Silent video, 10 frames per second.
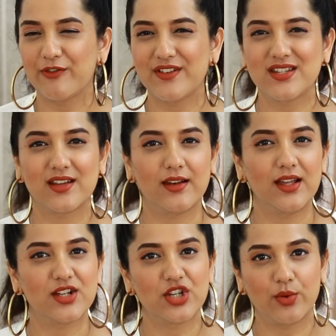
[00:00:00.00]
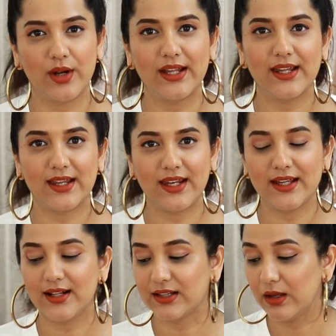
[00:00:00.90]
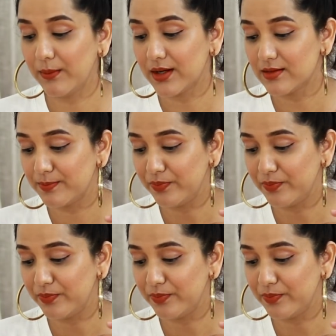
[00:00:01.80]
आउटफिट्स जनरली अच्छी क्वालिटी के नहीं निकलते मगर